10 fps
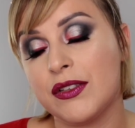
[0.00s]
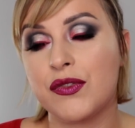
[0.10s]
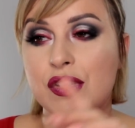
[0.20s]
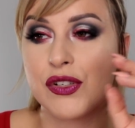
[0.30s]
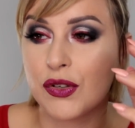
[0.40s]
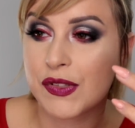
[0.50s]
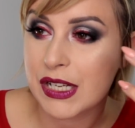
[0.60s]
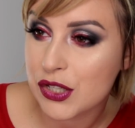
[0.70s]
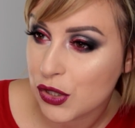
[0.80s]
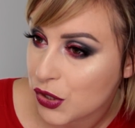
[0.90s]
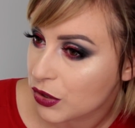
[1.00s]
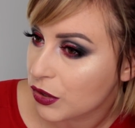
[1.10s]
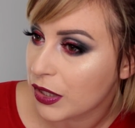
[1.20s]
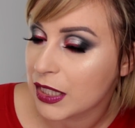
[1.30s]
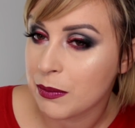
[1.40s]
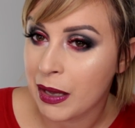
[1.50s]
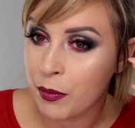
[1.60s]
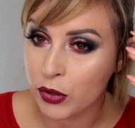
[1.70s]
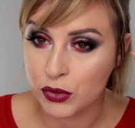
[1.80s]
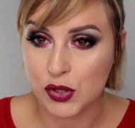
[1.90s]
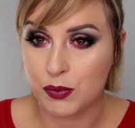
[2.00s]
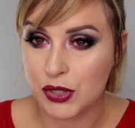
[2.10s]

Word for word: to wszystko w zależności od tego jaki miałam odrost,